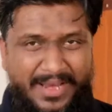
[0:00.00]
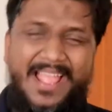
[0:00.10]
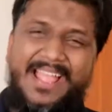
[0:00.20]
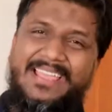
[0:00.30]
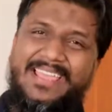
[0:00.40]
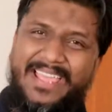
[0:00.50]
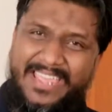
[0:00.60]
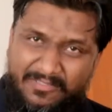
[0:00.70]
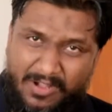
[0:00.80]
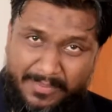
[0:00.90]
पर यह
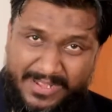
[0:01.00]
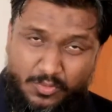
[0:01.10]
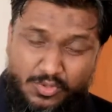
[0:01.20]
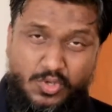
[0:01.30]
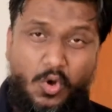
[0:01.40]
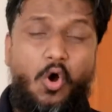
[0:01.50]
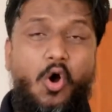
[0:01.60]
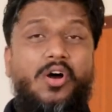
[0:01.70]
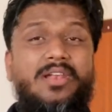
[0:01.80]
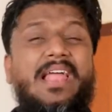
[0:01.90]
गिव अवे दोस्तों
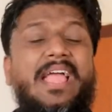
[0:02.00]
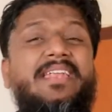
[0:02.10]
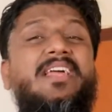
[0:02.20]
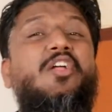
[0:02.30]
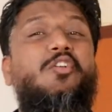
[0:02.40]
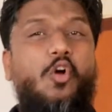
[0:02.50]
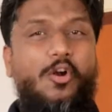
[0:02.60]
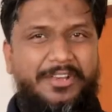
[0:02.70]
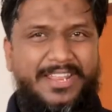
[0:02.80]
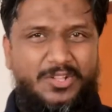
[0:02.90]
ऑनलाइन
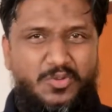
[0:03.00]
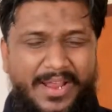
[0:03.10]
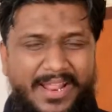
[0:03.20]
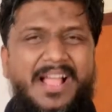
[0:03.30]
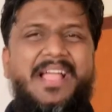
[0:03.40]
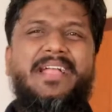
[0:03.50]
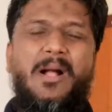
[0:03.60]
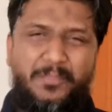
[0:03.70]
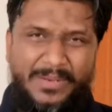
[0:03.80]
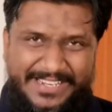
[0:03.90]
लॉटरी के द्वारा
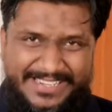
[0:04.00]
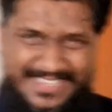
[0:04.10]
कंप्लीट